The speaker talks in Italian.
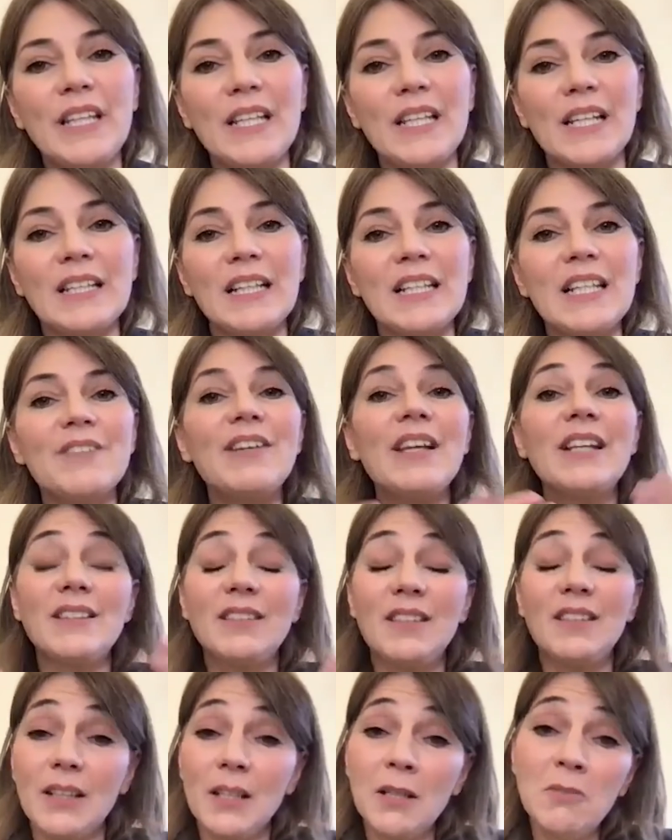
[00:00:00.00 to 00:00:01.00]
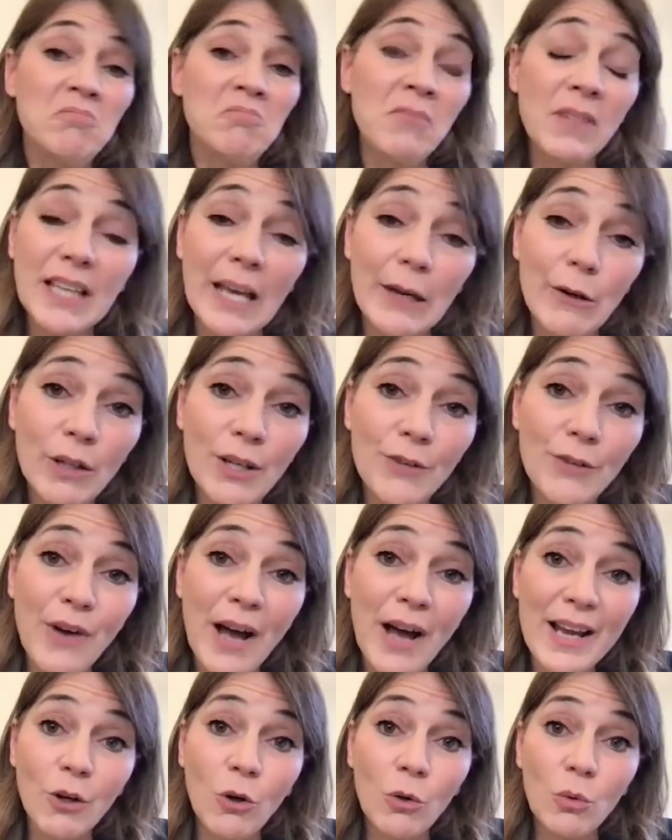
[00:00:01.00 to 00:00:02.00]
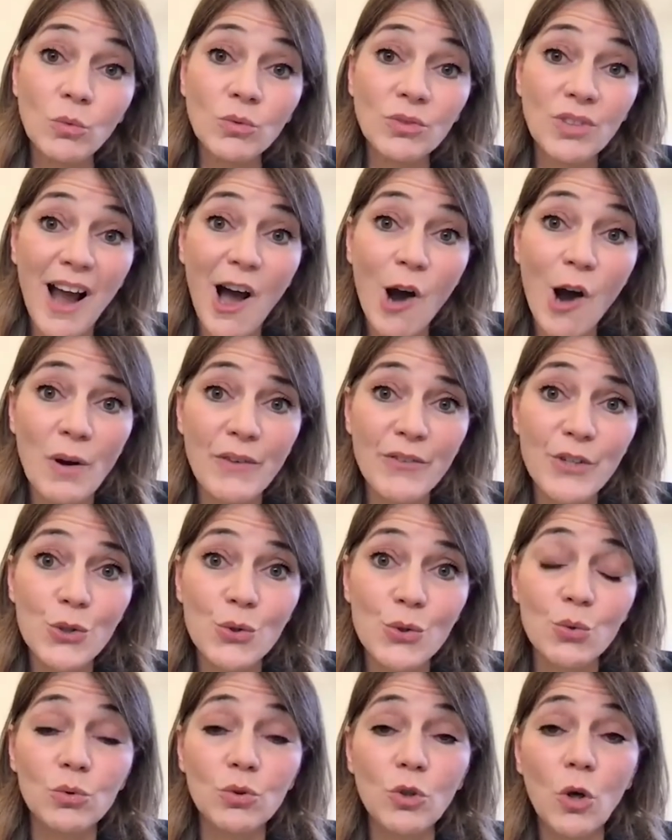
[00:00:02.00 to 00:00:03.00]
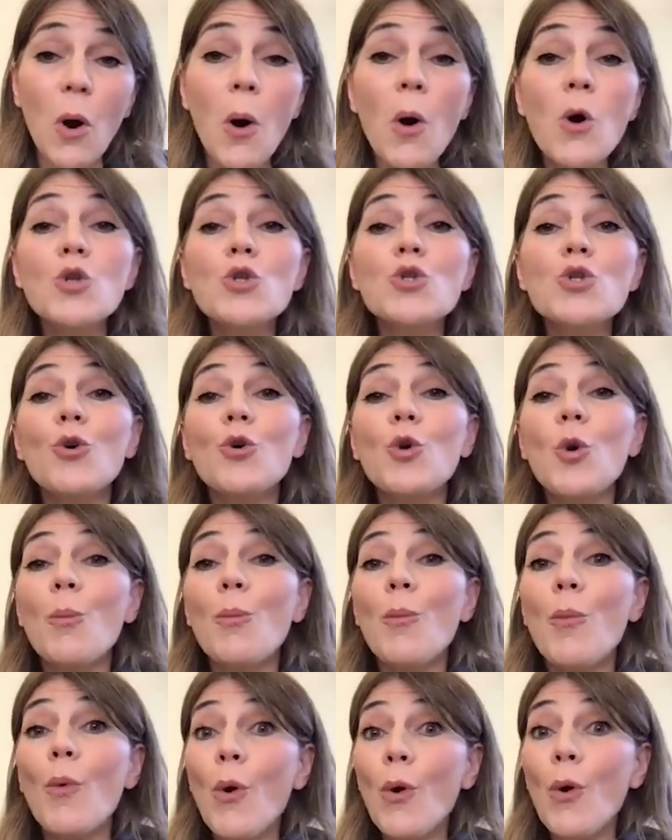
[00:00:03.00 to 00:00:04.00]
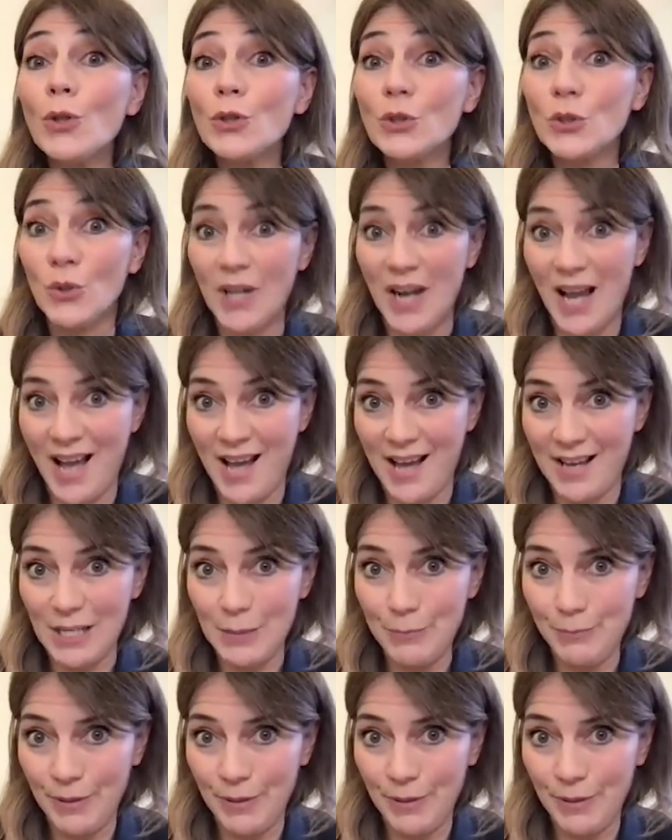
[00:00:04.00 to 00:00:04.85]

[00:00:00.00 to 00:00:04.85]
dire, degli eventi che hanno a che fare con un trauma vissuto, sono molto rari